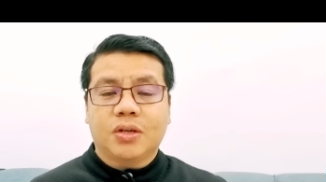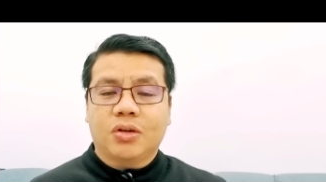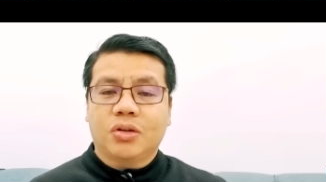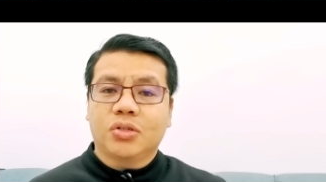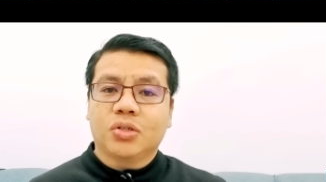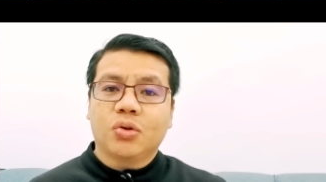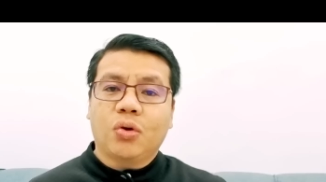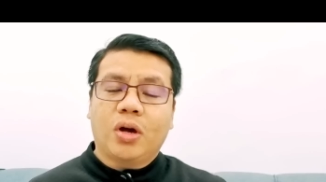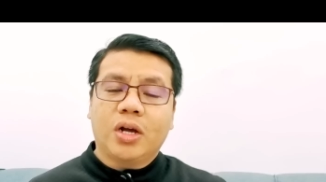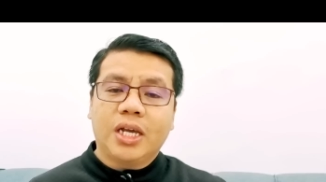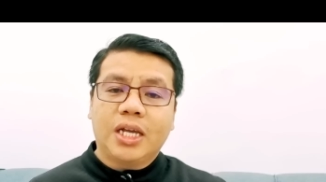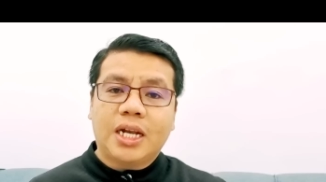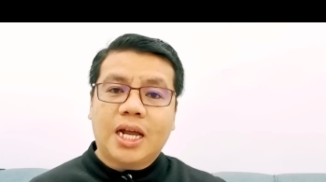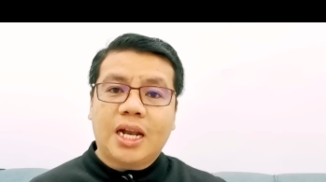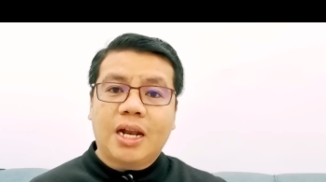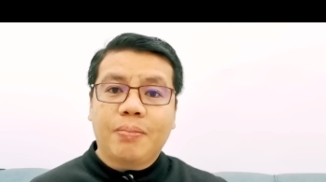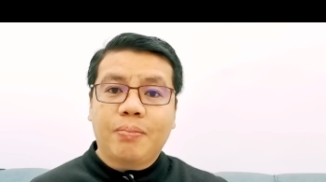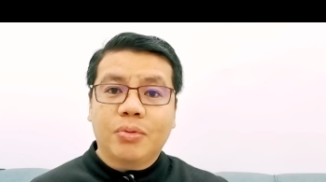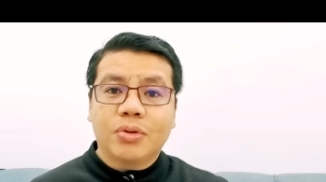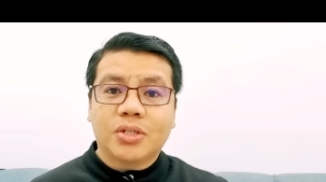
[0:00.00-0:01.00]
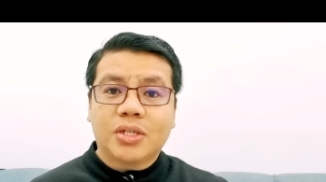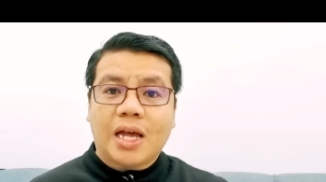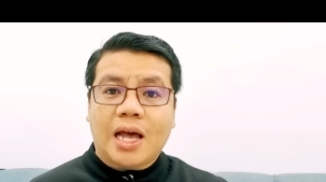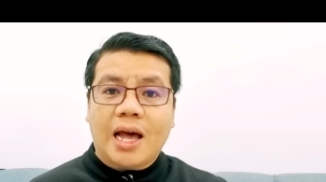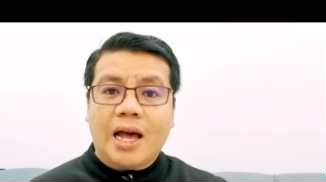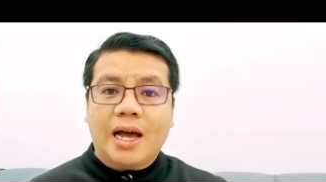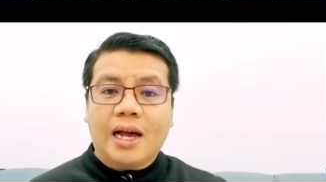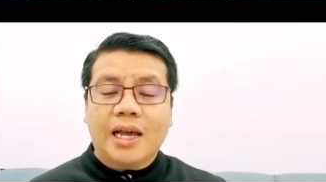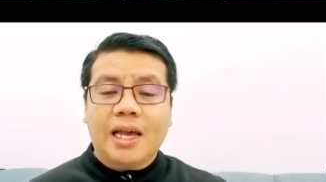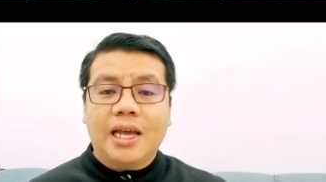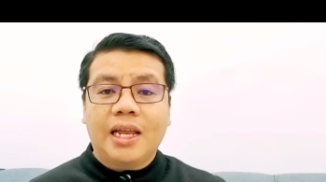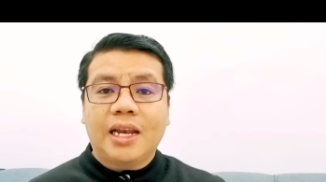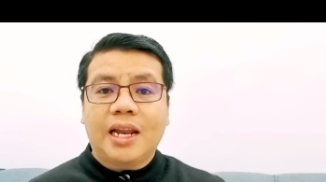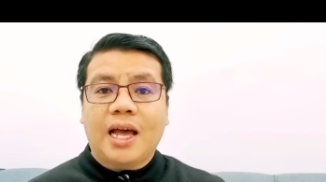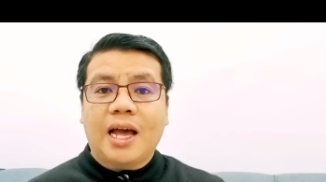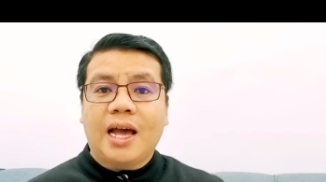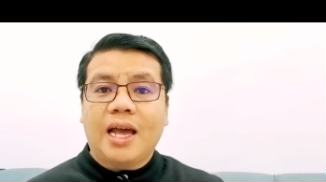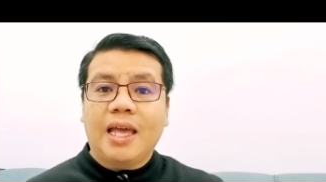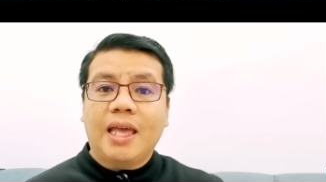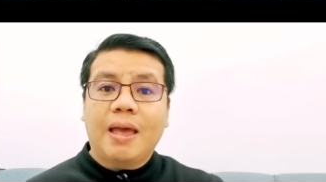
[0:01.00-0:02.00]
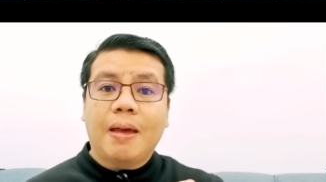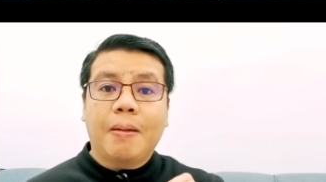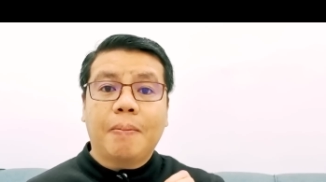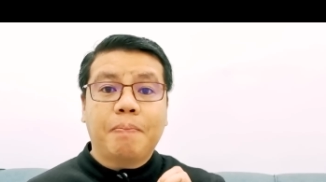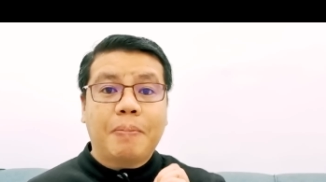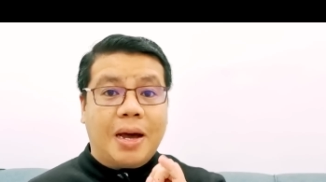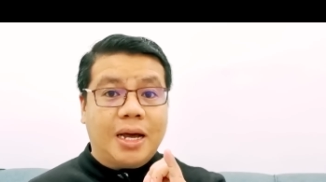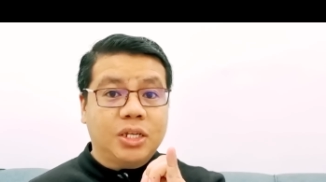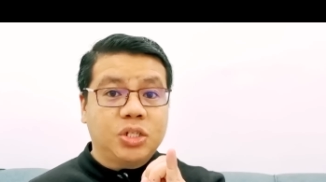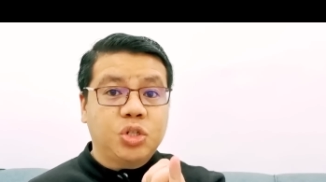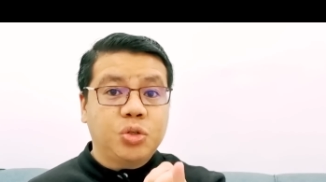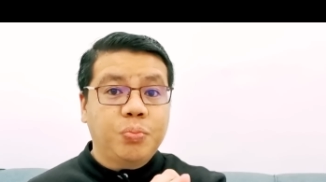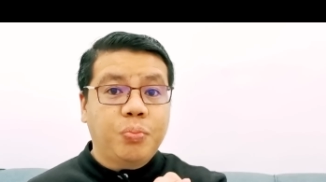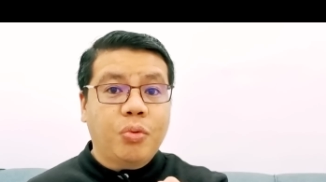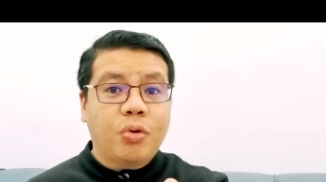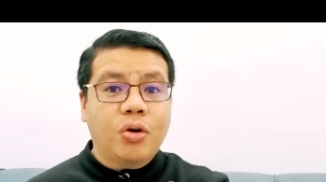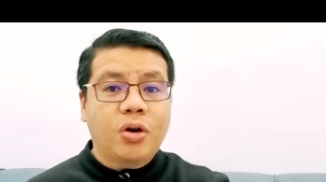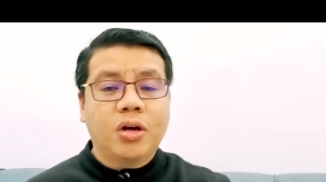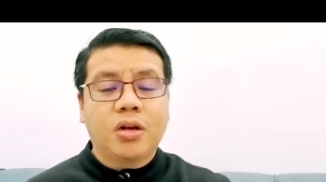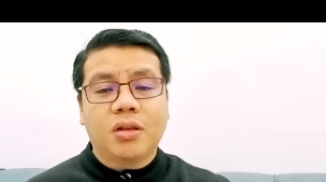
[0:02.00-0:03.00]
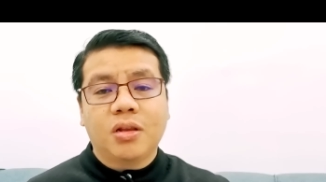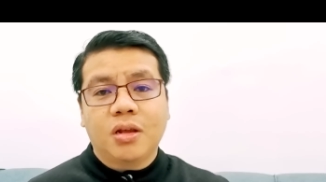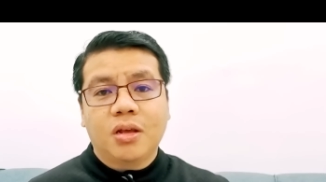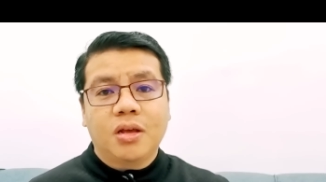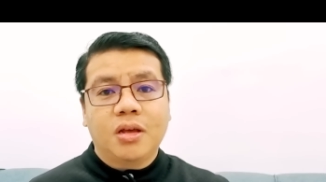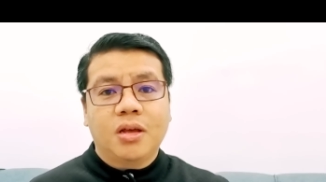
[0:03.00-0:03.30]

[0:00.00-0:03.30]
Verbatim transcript: So ang hinahanap po sa akin ay eh, passport